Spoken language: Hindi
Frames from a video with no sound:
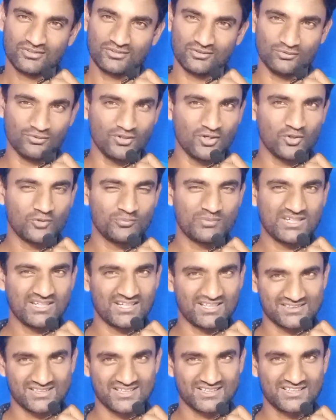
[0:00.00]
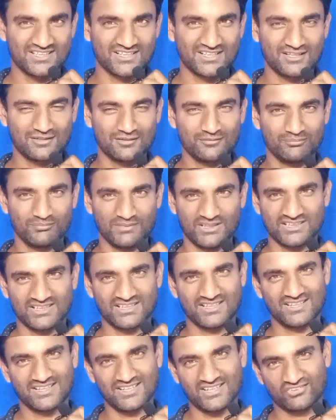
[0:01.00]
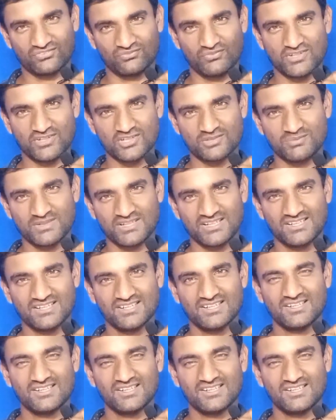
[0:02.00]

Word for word: दुआओं में याद रखिएगा मिलते हैं नेक्स्ट वीडियो पे